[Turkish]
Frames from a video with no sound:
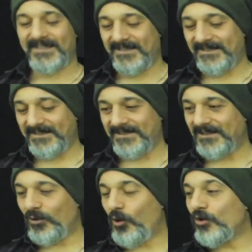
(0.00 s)
E,
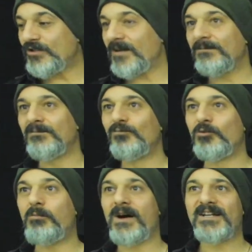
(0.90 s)
hocam
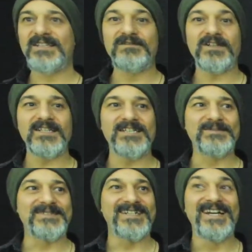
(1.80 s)
bu paralı falan mı?